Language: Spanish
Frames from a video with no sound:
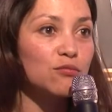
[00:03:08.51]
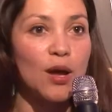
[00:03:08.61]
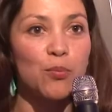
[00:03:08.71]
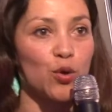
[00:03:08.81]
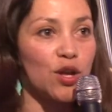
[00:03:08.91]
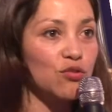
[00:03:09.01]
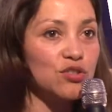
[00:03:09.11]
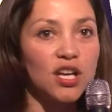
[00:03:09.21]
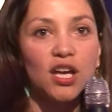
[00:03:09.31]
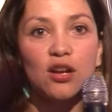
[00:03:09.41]
una porque no
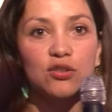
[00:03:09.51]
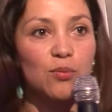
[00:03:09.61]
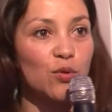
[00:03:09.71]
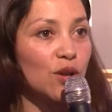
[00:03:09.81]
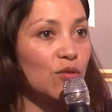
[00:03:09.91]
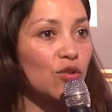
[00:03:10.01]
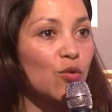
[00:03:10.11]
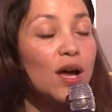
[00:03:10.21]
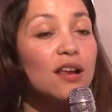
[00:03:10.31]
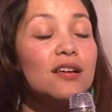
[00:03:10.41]
sé qué, la otra porque no sé
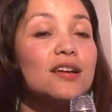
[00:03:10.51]
cuál.